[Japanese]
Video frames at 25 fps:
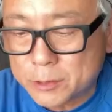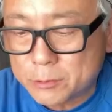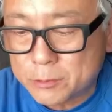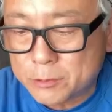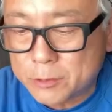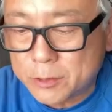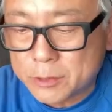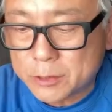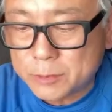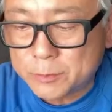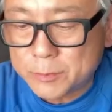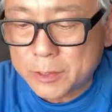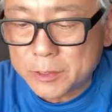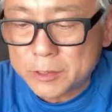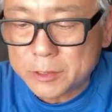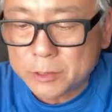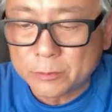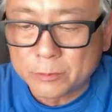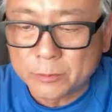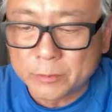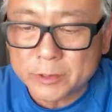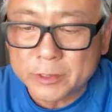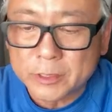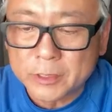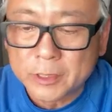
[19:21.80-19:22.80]
が素晴らしいと
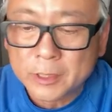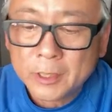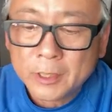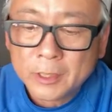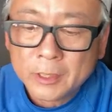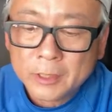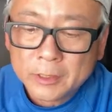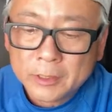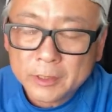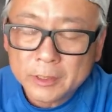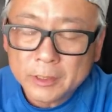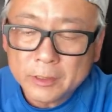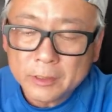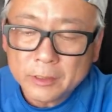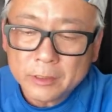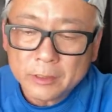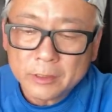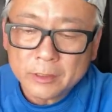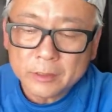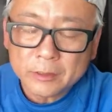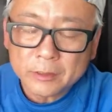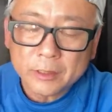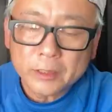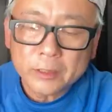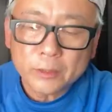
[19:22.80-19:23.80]
思います。
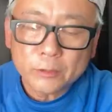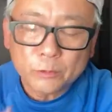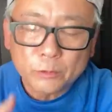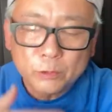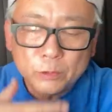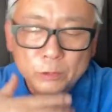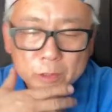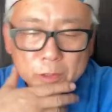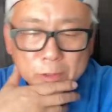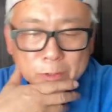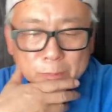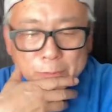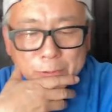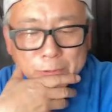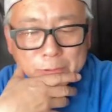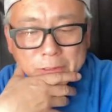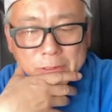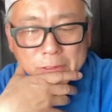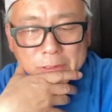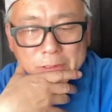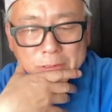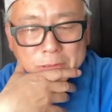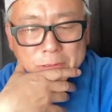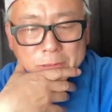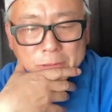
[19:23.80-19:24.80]
えー、ただこれも
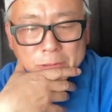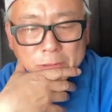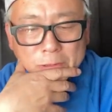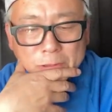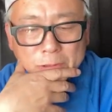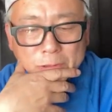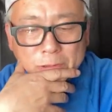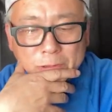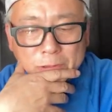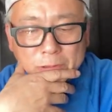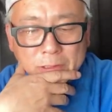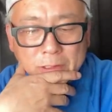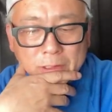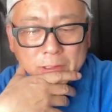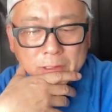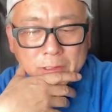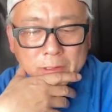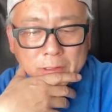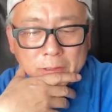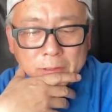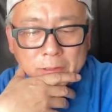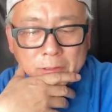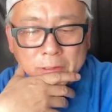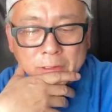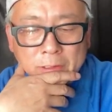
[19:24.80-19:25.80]
ね、ちょっと
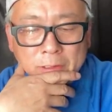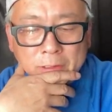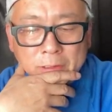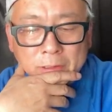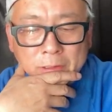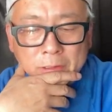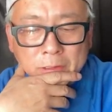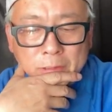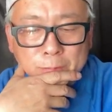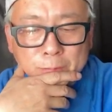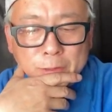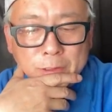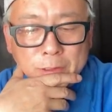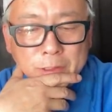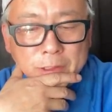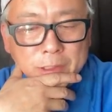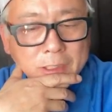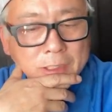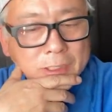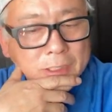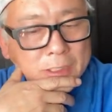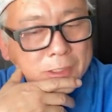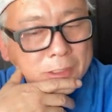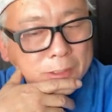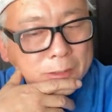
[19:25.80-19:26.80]
ね、えー、
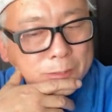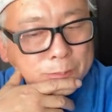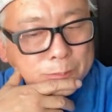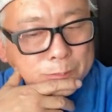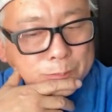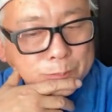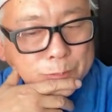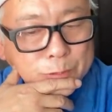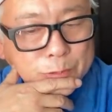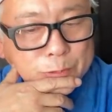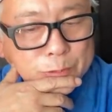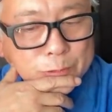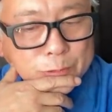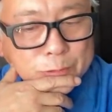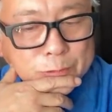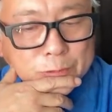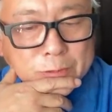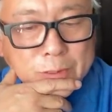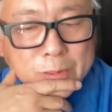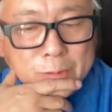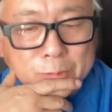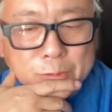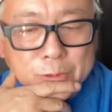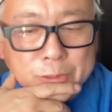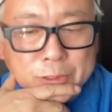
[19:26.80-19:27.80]
右半分
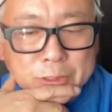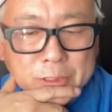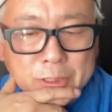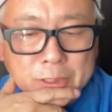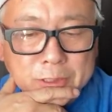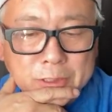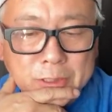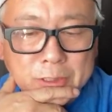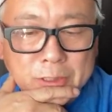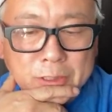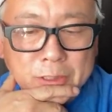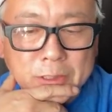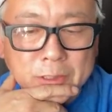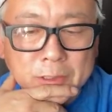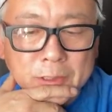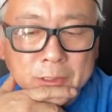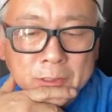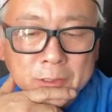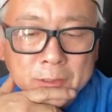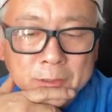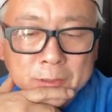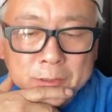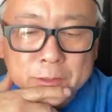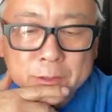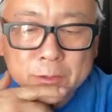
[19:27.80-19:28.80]
はもしかしたら、
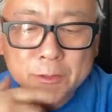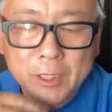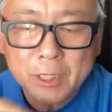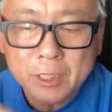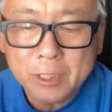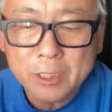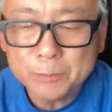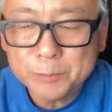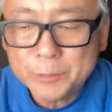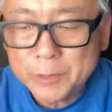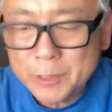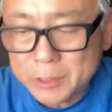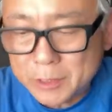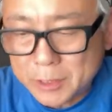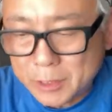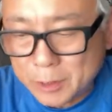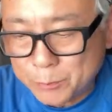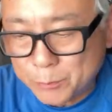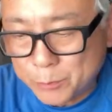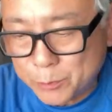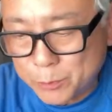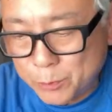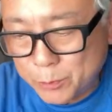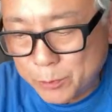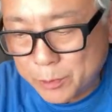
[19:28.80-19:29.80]
ちょっと省いて
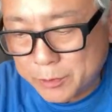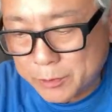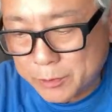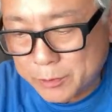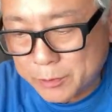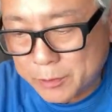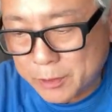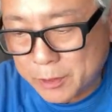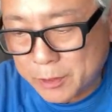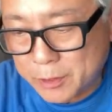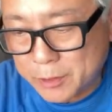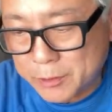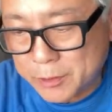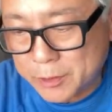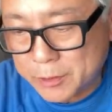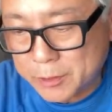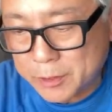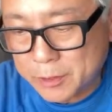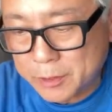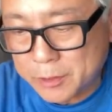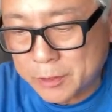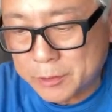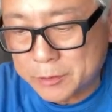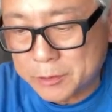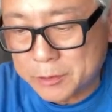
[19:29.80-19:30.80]
も良かったかなっ
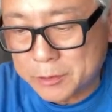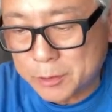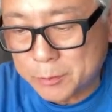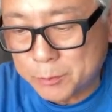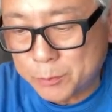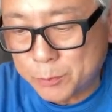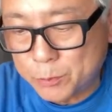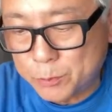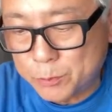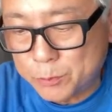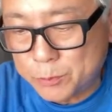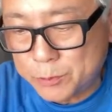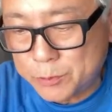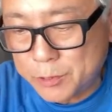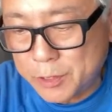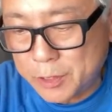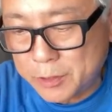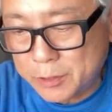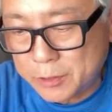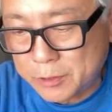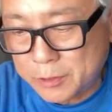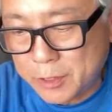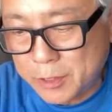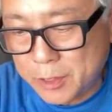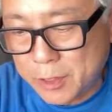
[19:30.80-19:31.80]
て感じで、僕だっ
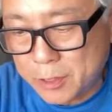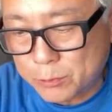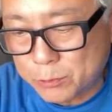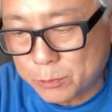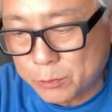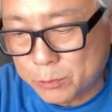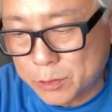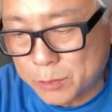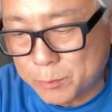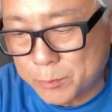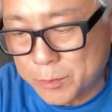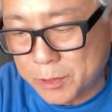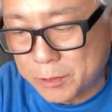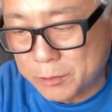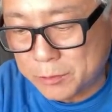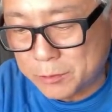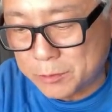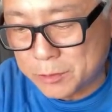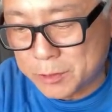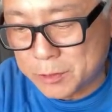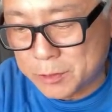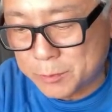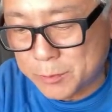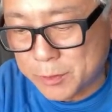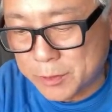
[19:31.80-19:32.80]
たら
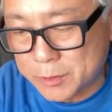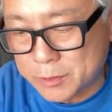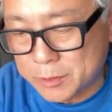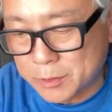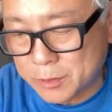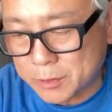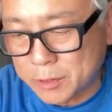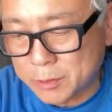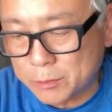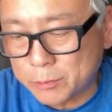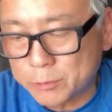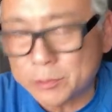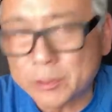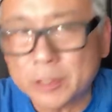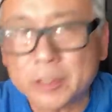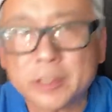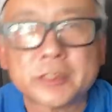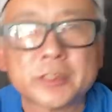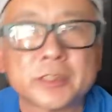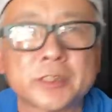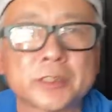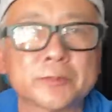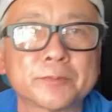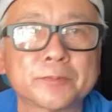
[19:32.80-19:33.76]
トリミングしますかね。こんな感じ。